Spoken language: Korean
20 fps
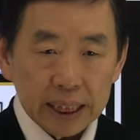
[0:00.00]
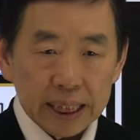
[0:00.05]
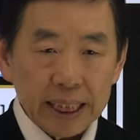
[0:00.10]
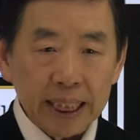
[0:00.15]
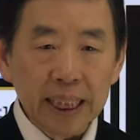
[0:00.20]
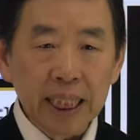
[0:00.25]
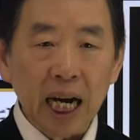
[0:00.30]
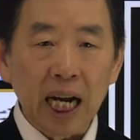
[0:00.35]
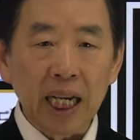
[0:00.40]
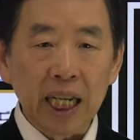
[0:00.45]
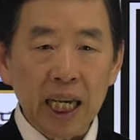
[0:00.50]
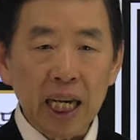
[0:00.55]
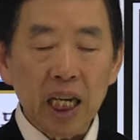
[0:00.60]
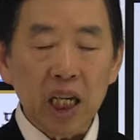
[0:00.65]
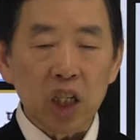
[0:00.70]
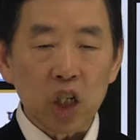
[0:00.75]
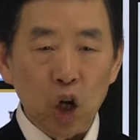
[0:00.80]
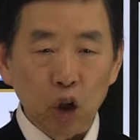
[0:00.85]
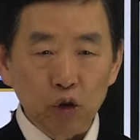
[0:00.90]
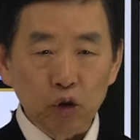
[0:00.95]

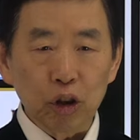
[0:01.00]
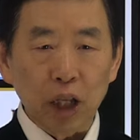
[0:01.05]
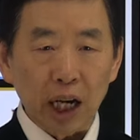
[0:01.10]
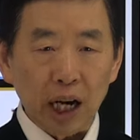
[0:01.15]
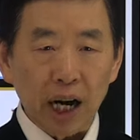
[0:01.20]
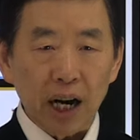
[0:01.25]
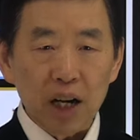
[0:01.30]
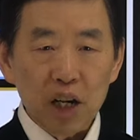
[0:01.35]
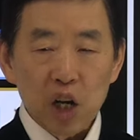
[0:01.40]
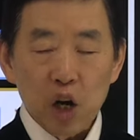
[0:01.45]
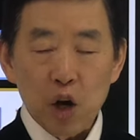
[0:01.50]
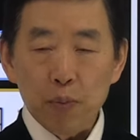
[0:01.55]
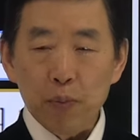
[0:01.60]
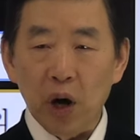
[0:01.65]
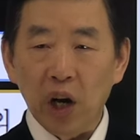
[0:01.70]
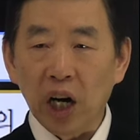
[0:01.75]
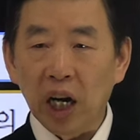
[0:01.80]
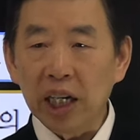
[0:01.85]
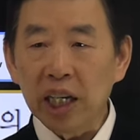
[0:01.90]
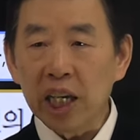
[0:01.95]
진한이 12나라,
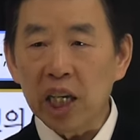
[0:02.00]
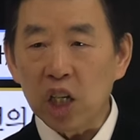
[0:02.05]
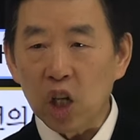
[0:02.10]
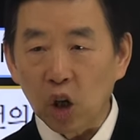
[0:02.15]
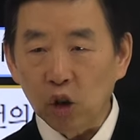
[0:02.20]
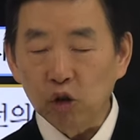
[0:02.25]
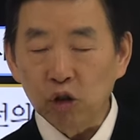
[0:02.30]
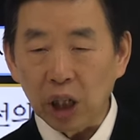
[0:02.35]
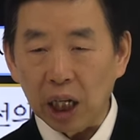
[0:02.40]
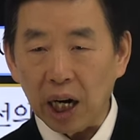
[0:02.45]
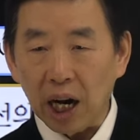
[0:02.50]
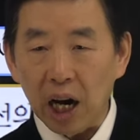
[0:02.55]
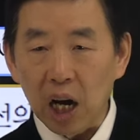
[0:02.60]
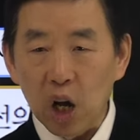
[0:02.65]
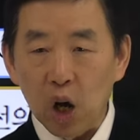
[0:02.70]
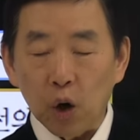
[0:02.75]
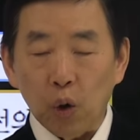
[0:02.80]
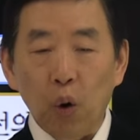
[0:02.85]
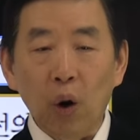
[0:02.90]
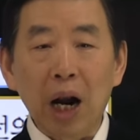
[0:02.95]
변한이 12나라.
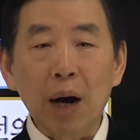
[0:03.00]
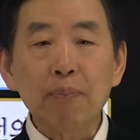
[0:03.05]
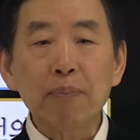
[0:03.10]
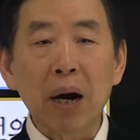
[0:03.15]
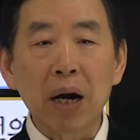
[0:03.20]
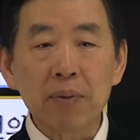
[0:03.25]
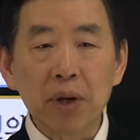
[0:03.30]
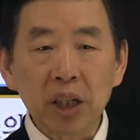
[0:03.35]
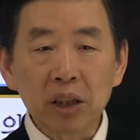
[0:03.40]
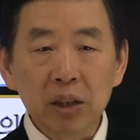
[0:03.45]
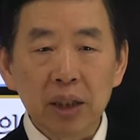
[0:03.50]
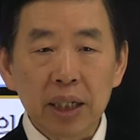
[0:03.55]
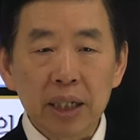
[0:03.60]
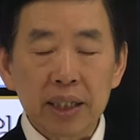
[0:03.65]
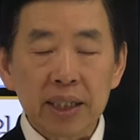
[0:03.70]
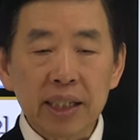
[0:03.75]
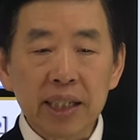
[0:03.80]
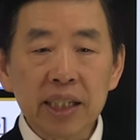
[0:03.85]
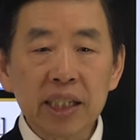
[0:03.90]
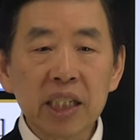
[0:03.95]
그걸 합하면
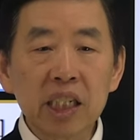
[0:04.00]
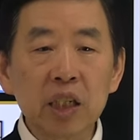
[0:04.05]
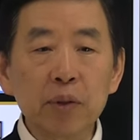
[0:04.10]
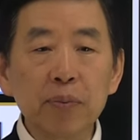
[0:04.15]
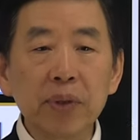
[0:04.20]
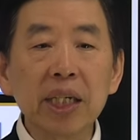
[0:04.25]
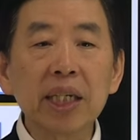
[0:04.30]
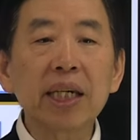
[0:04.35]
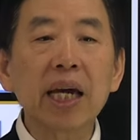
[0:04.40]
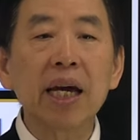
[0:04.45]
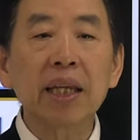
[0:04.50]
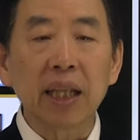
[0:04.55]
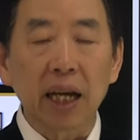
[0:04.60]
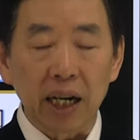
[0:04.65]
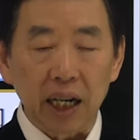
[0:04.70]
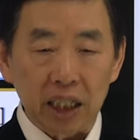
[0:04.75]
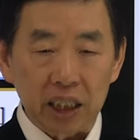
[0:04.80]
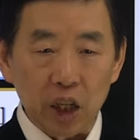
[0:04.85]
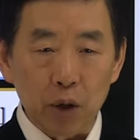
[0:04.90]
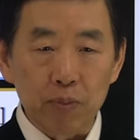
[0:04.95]
72개
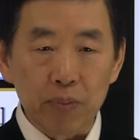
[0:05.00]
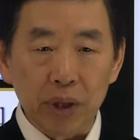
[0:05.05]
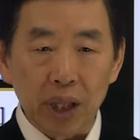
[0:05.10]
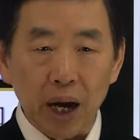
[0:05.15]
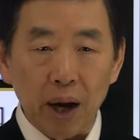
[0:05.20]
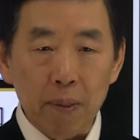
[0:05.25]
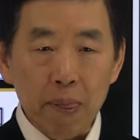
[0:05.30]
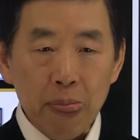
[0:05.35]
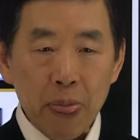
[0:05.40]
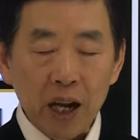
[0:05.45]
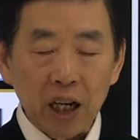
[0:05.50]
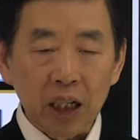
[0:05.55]
나라가 됩니다.